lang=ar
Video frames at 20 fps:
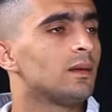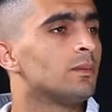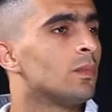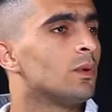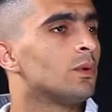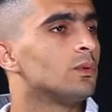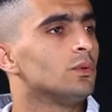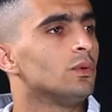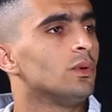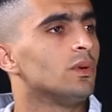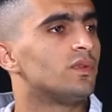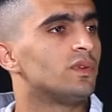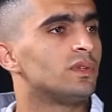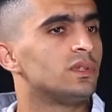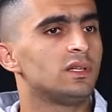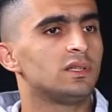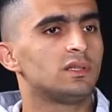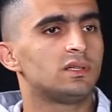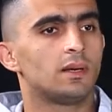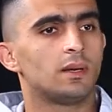الموضوع في
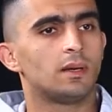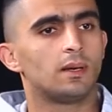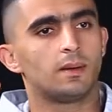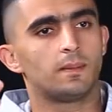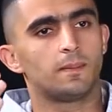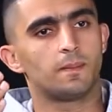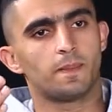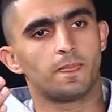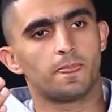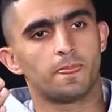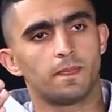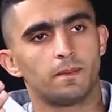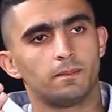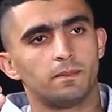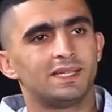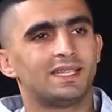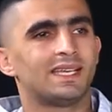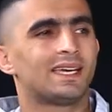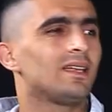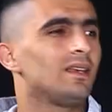ان انت
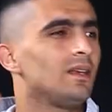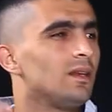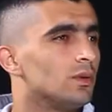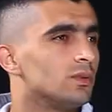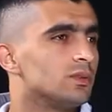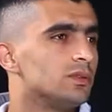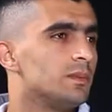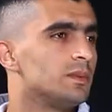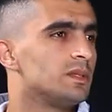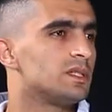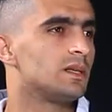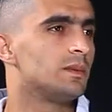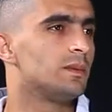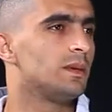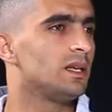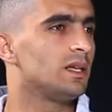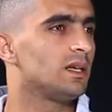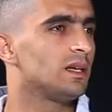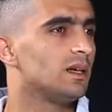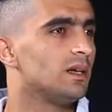بتغل قدام
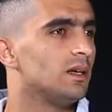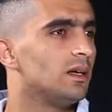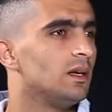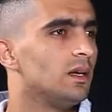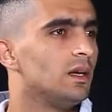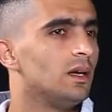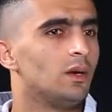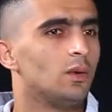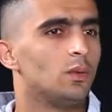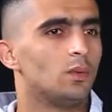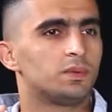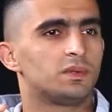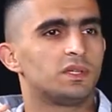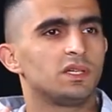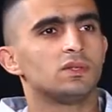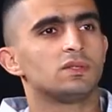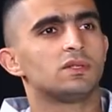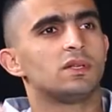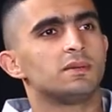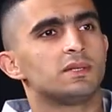الزمالك
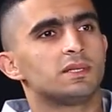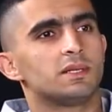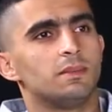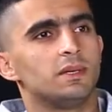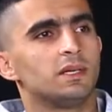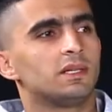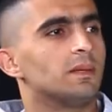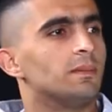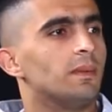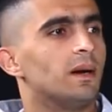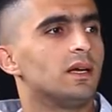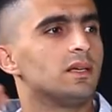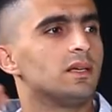وبتيجي قدام الزمالك تبقى